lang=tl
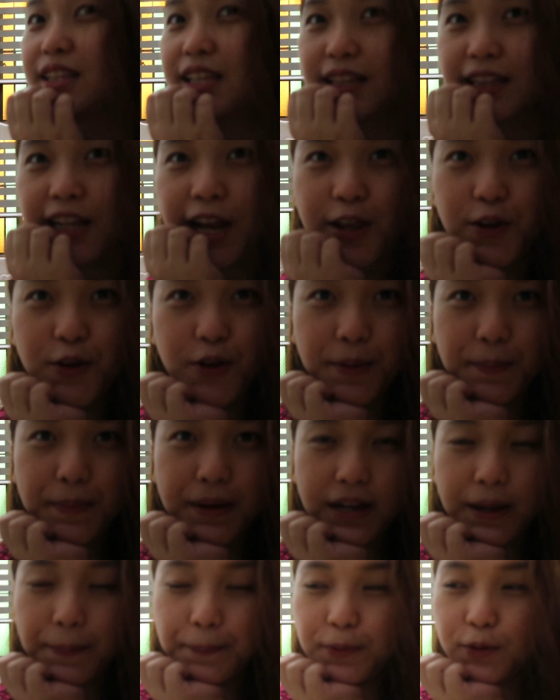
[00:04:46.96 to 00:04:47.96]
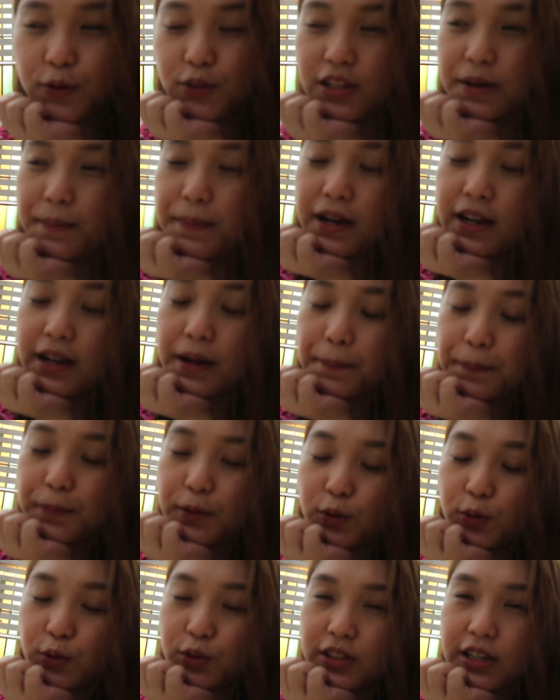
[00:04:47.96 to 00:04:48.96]
Tatry ko na mag-upload na
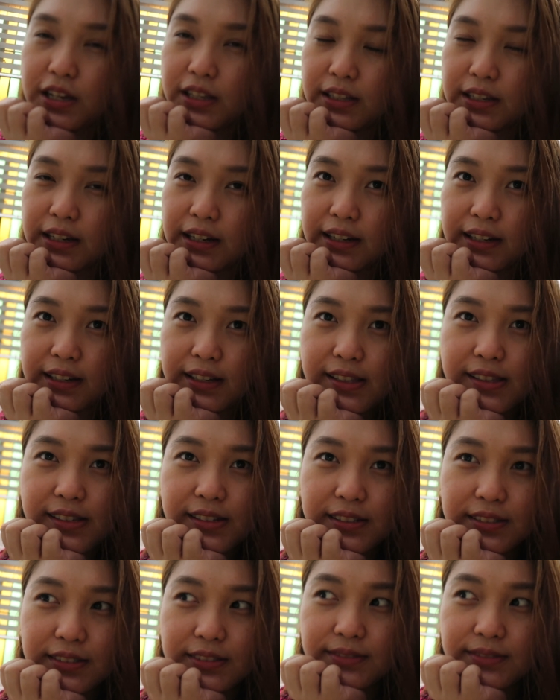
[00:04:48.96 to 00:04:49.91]
mag-upload, ganyan.